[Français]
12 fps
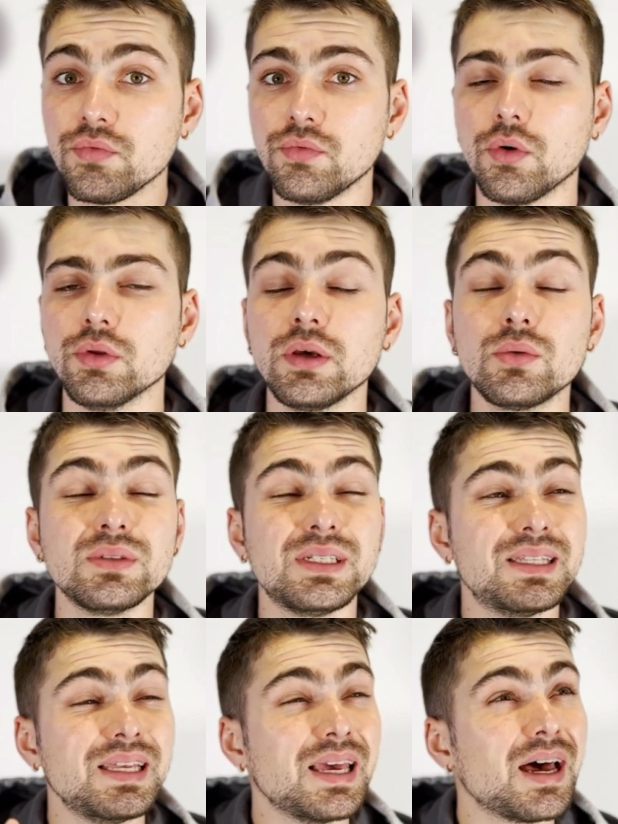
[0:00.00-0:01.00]
Vous vous rendez compte,
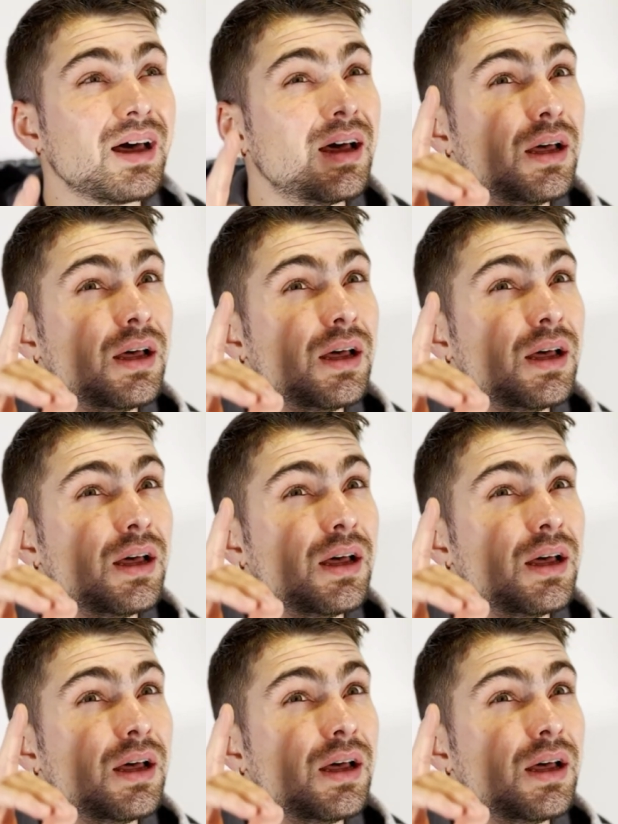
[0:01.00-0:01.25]
c'était il y a...